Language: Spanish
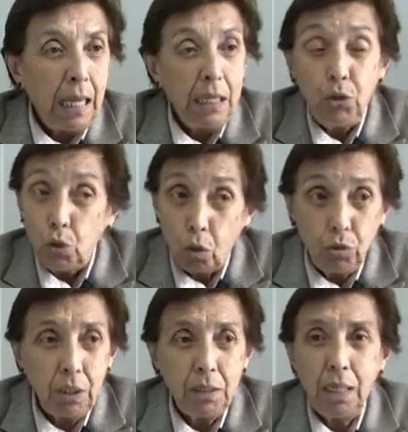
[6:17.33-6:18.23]

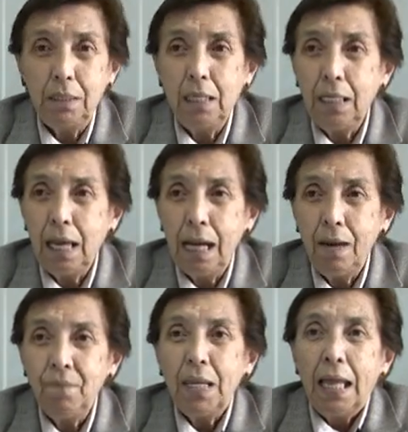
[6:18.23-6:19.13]
Entonces el cereal
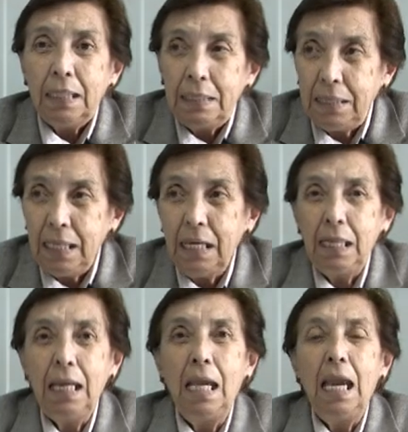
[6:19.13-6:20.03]
tiene